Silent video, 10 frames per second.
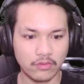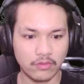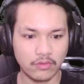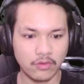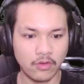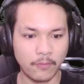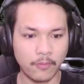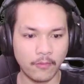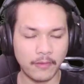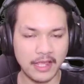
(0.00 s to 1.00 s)

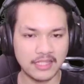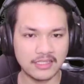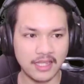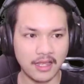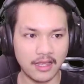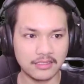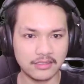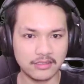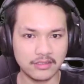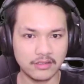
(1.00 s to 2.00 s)
Corpo Plaza guys